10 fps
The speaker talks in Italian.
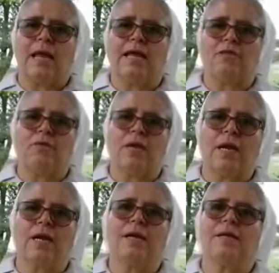la
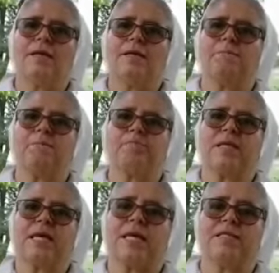donna
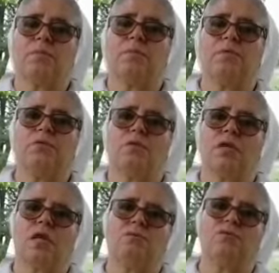che ha saputo
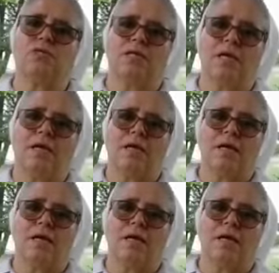dire un sì,